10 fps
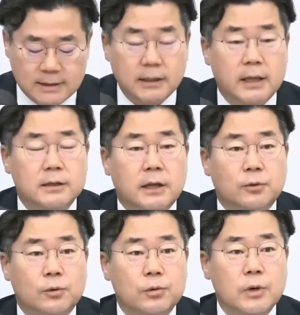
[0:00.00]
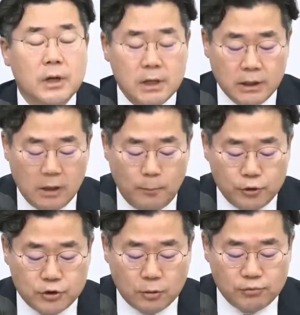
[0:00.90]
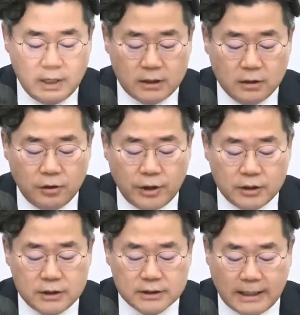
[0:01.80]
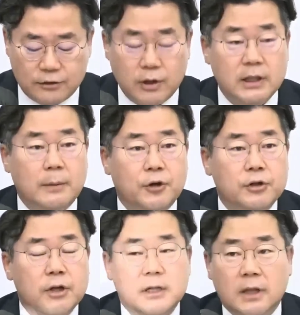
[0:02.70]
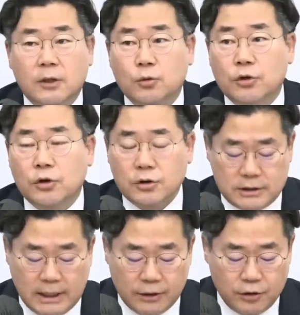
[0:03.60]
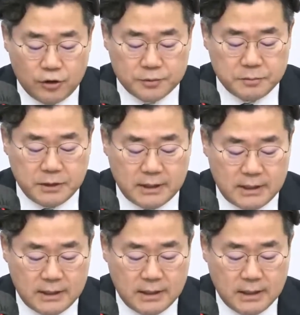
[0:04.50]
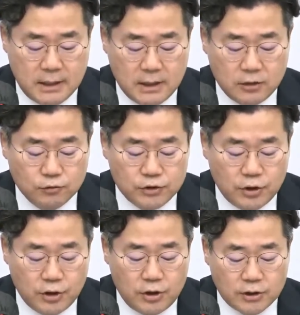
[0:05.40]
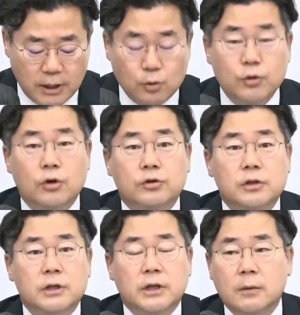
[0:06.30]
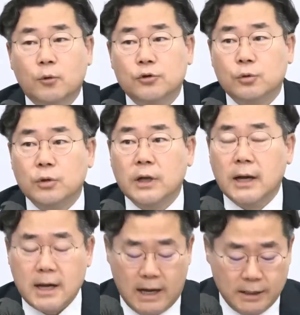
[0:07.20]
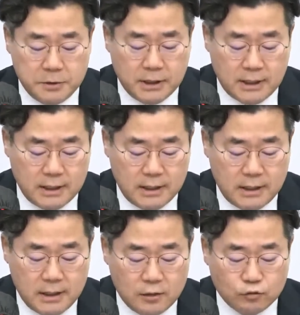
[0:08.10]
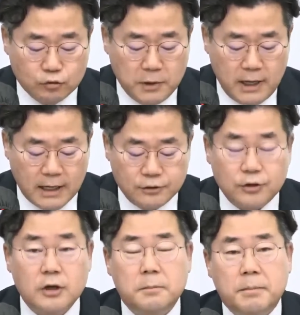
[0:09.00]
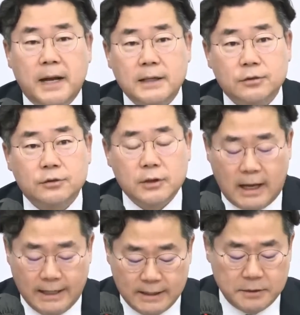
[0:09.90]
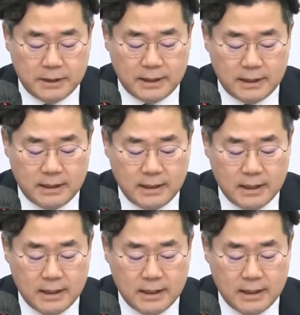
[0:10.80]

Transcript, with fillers: 예상되는데도 일본 정부의 들러리를 자처한다면 대통령 자격이 없습니다. 윤석열 대통령은 일본 총리가 아닙니다. 국민의 안전을 팔아서는 안 됩니다.